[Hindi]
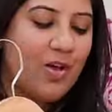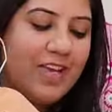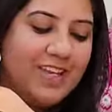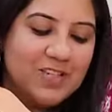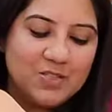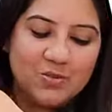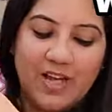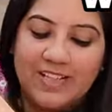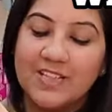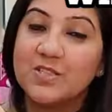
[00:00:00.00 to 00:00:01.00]
बॉय सो
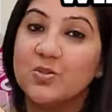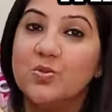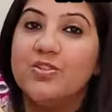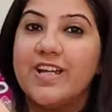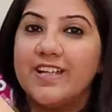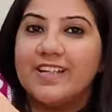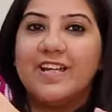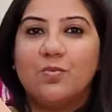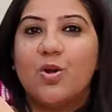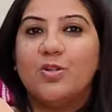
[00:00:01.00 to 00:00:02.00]
आई थिंक स्कूल रन का
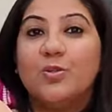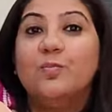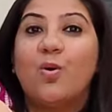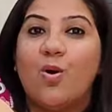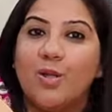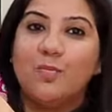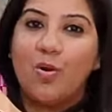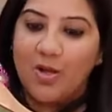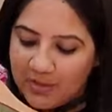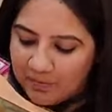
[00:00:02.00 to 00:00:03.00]
एक वार्ड्रोब बहुत
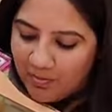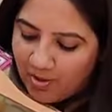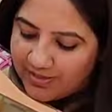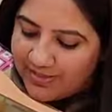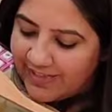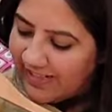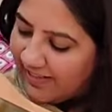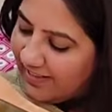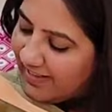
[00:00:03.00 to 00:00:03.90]
बहुत इंपॉर्टेंट है